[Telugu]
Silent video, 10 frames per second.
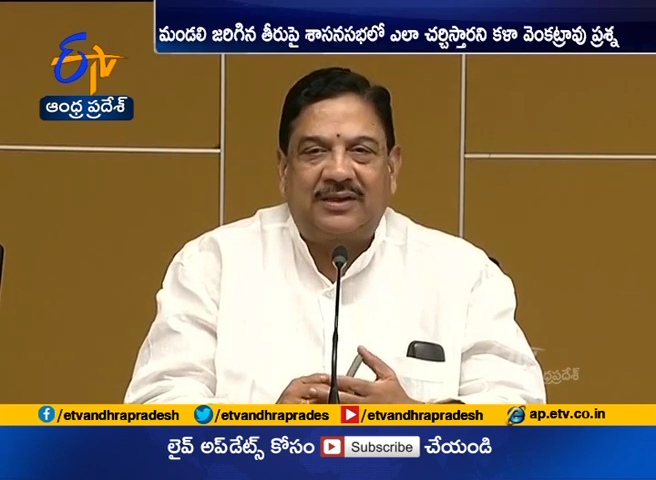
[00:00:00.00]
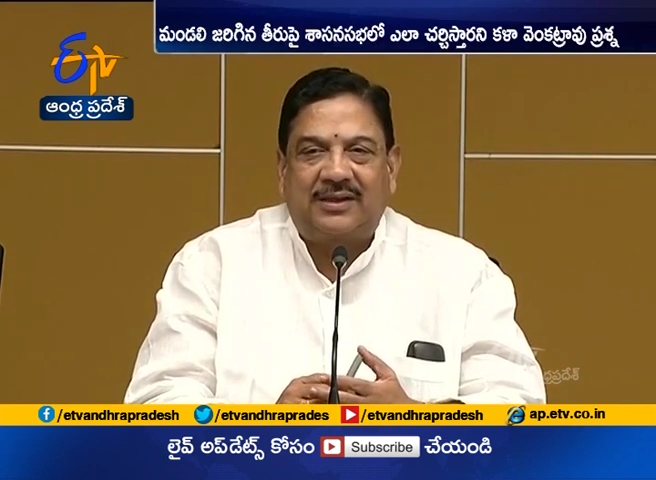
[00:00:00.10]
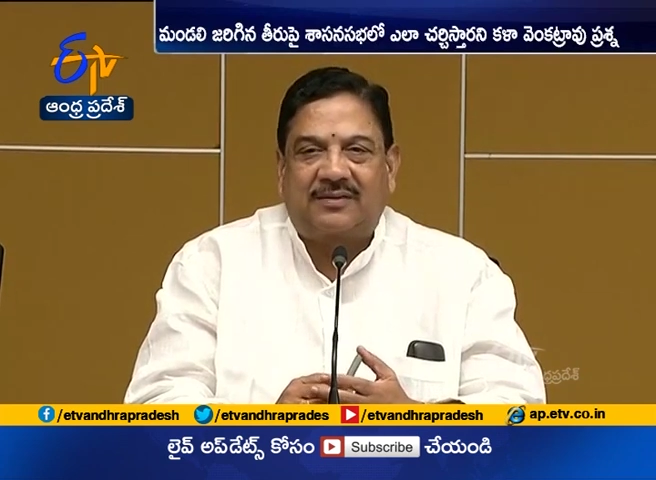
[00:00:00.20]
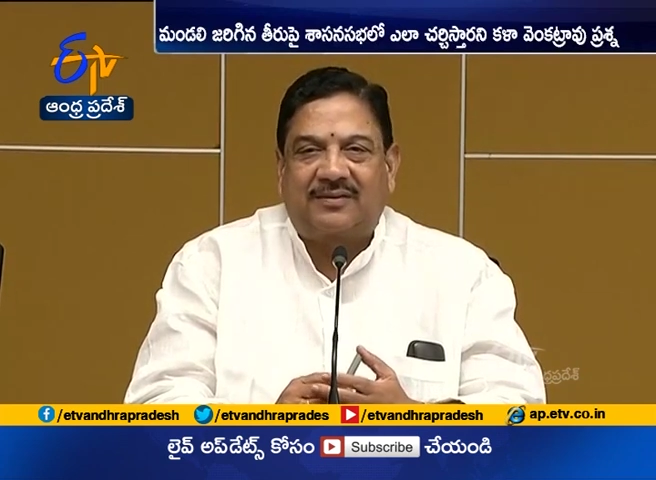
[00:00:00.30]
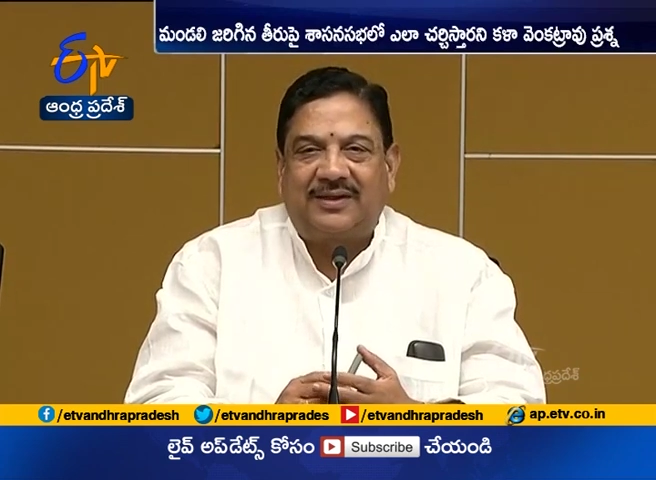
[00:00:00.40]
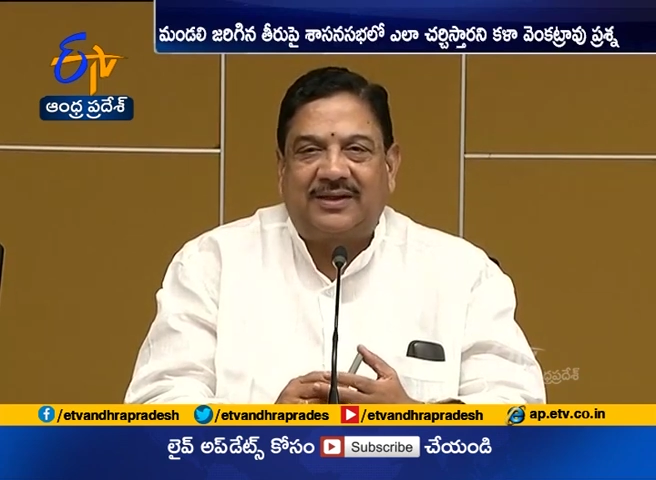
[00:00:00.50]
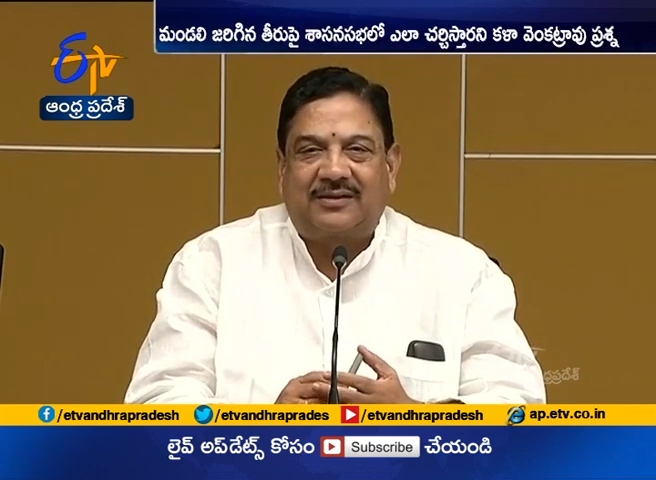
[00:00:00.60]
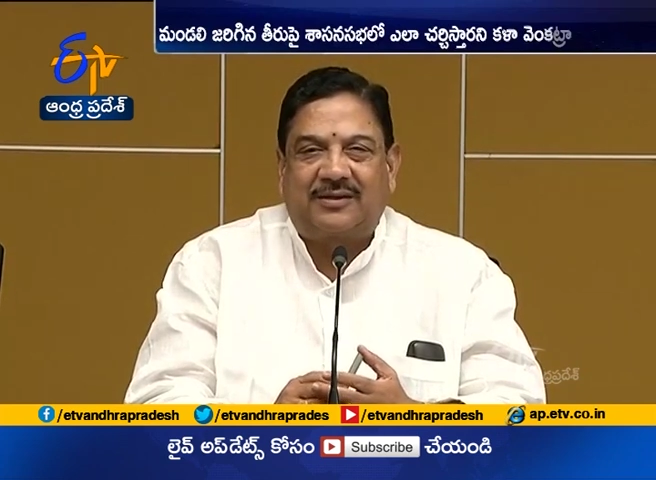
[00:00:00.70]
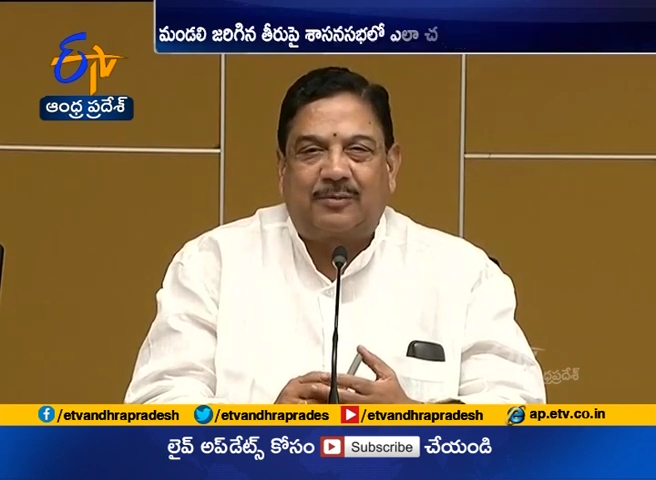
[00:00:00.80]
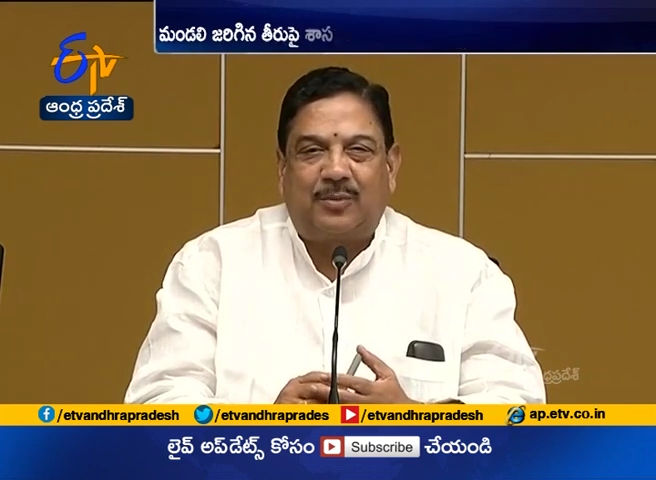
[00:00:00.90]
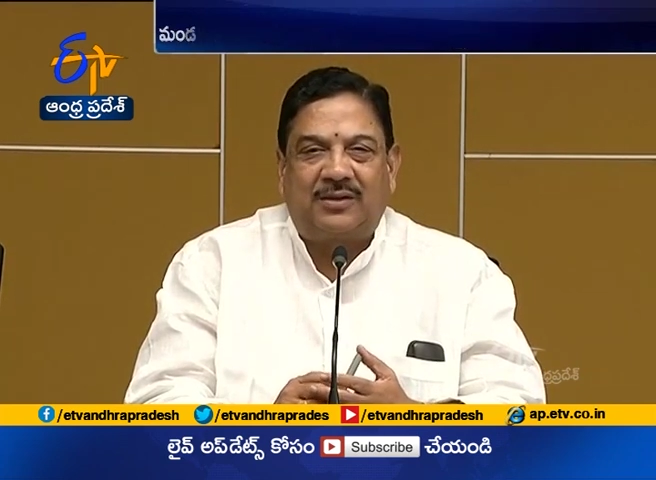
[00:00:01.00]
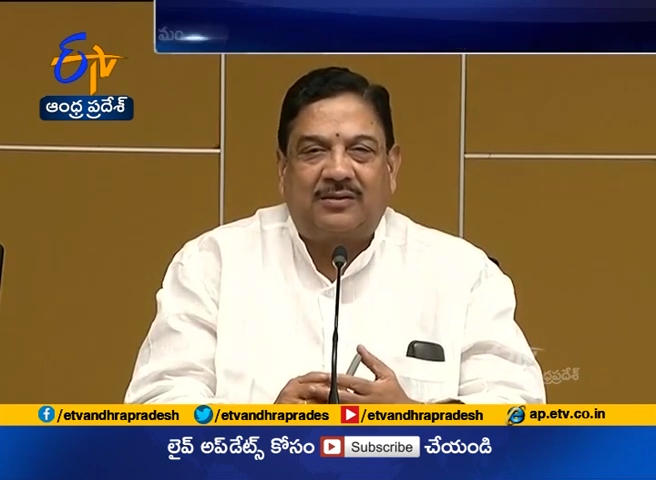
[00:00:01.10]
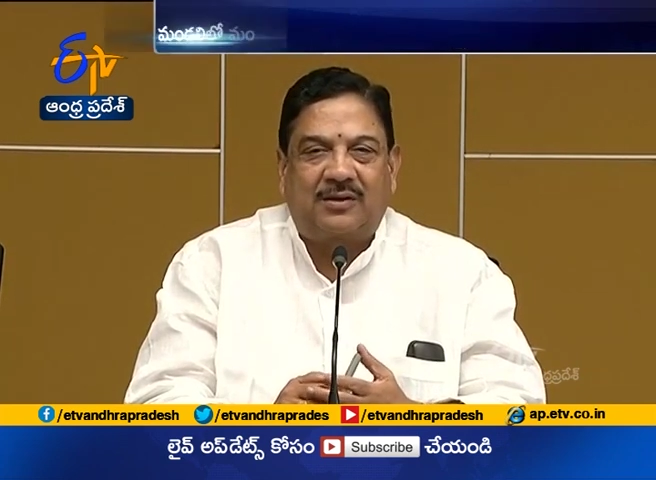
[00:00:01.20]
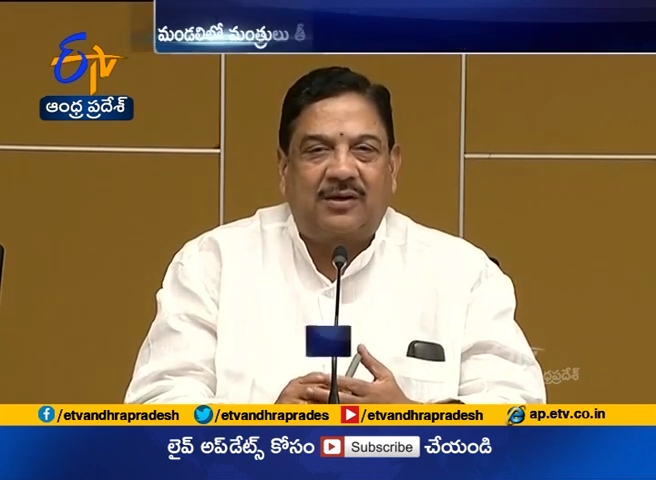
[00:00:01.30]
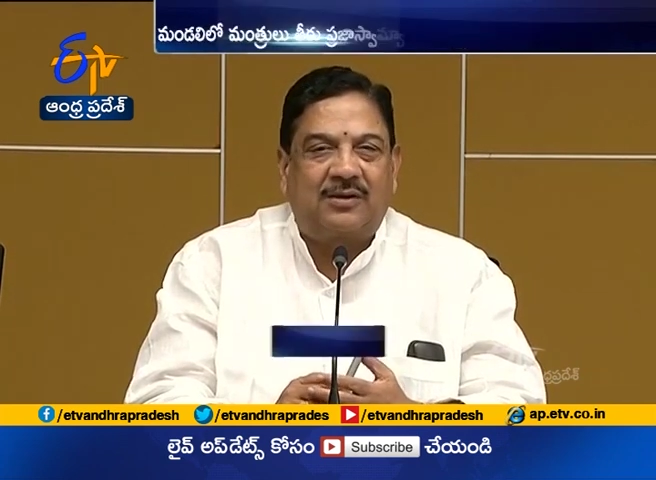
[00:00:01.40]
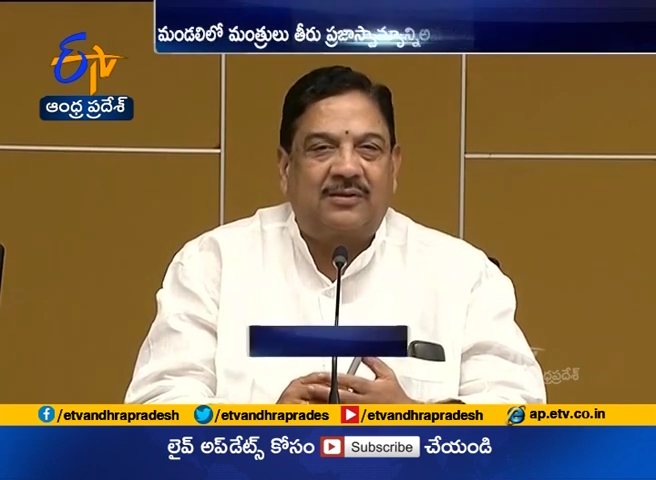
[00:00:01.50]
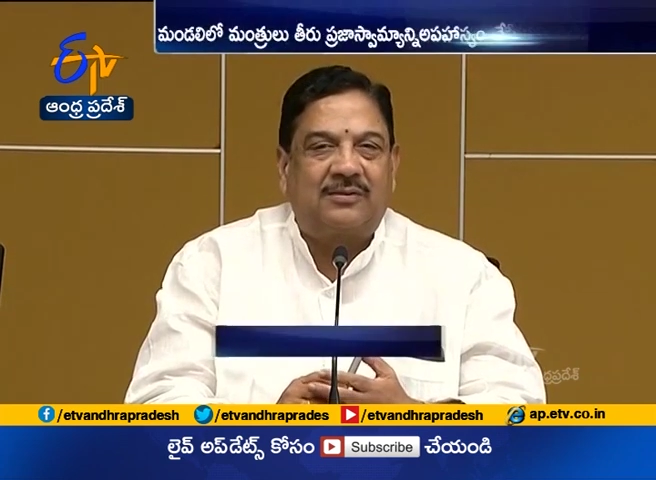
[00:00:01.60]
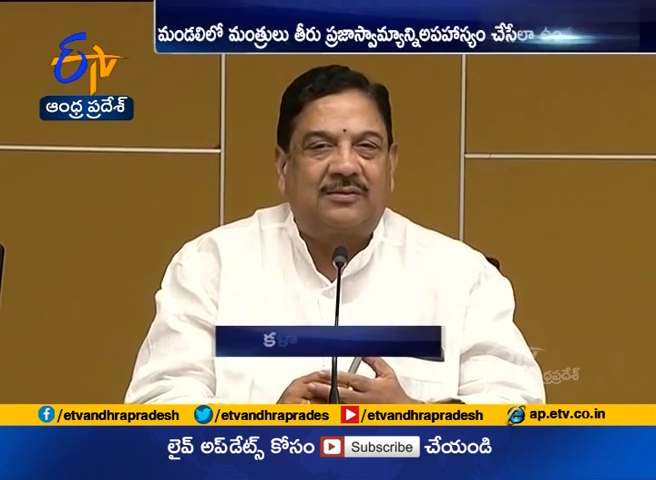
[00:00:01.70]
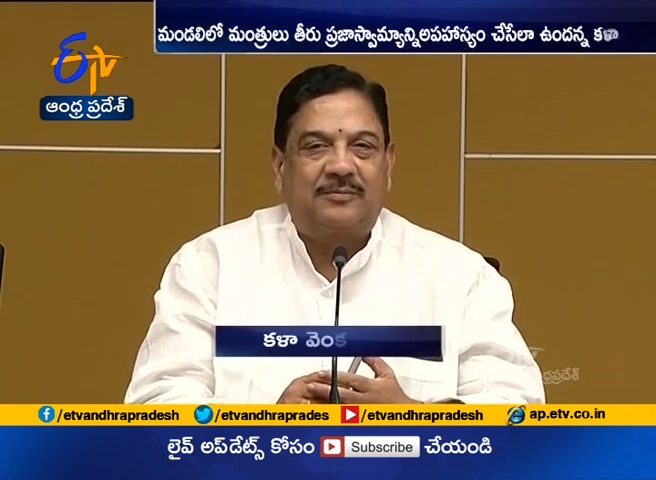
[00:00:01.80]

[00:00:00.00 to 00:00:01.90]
ఇరవై ఇద్దరు మంత్రులు